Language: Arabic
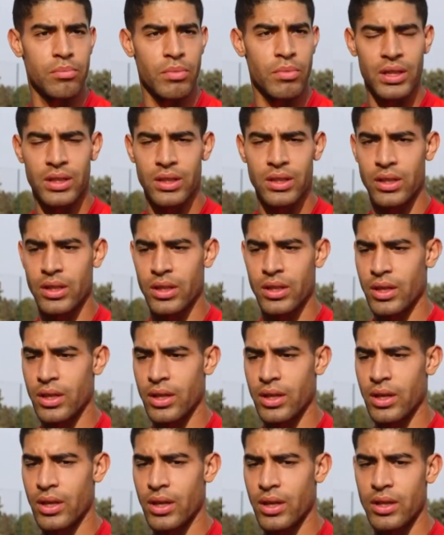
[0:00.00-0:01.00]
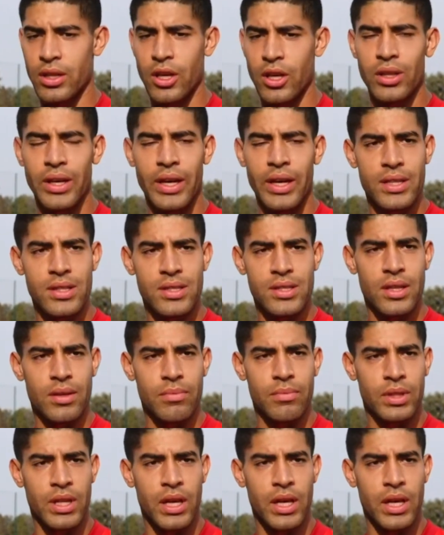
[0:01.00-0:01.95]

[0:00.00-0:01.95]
but uh, in the other end, I'm